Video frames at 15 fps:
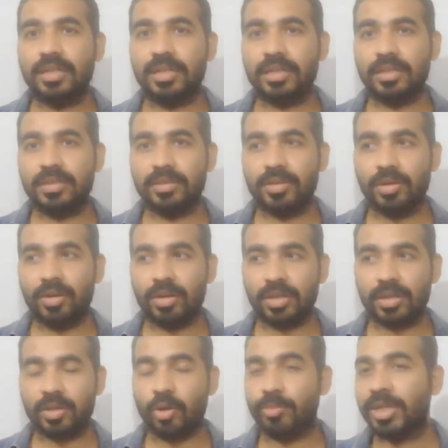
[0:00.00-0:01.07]

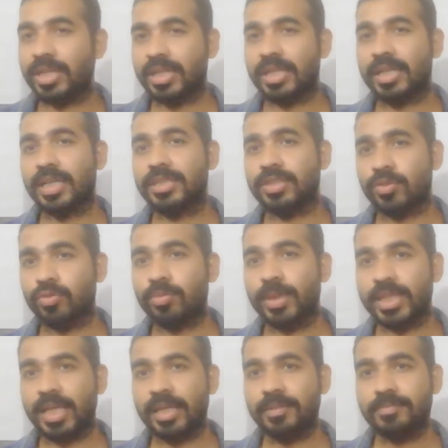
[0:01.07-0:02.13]
और कमेंट करके ज़रूर
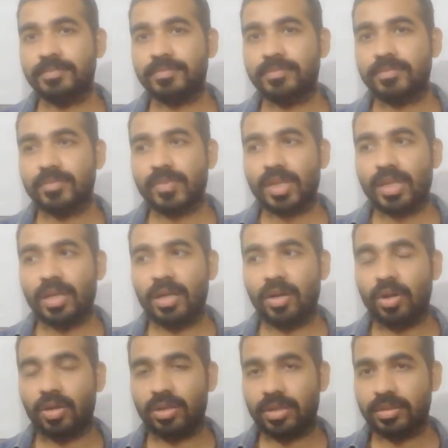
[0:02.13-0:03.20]
बताएं
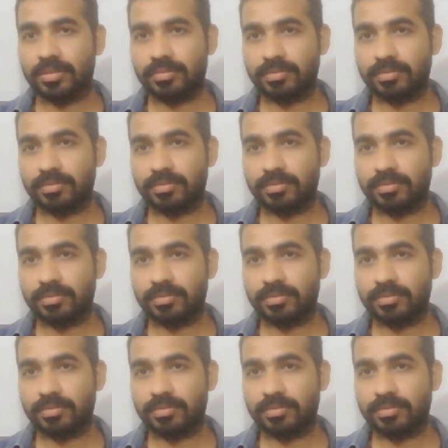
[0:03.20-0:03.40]
और